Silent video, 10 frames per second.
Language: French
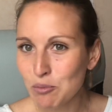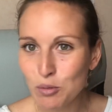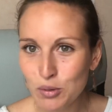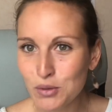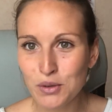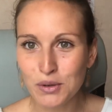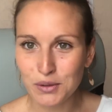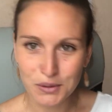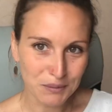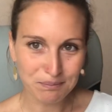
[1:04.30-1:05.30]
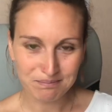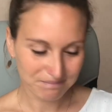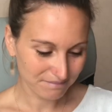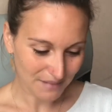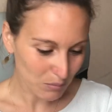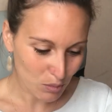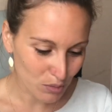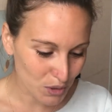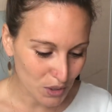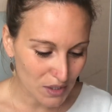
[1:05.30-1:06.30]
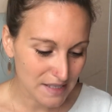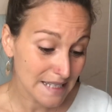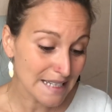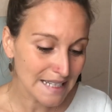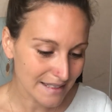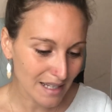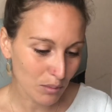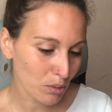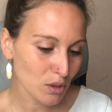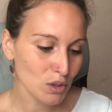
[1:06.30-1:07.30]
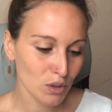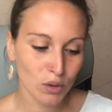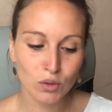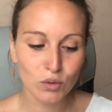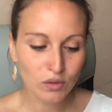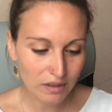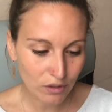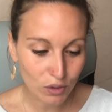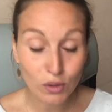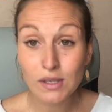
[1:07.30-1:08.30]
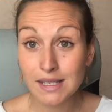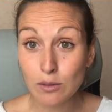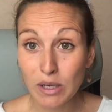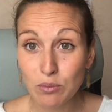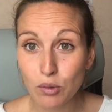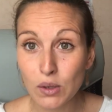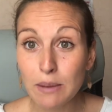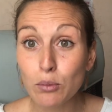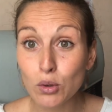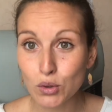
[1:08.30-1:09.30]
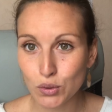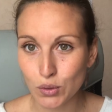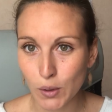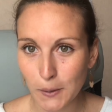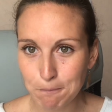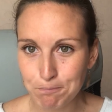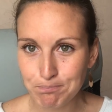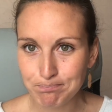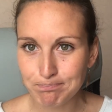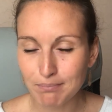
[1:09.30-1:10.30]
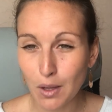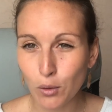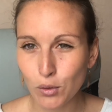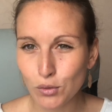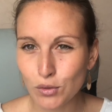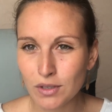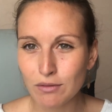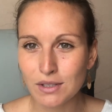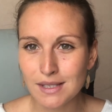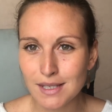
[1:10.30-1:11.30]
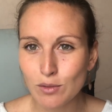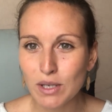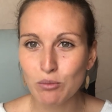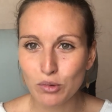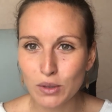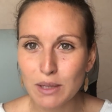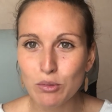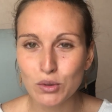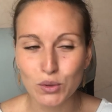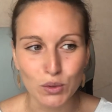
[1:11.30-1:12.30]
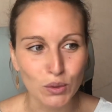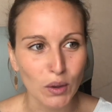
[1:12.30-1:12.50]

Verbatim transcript: un peu plus, euh, un peu plus choc, c'est l'été approche, retrouvez votre silhouette pour les beaux jours. Retrouvez votre silhouette pour les beaux jours.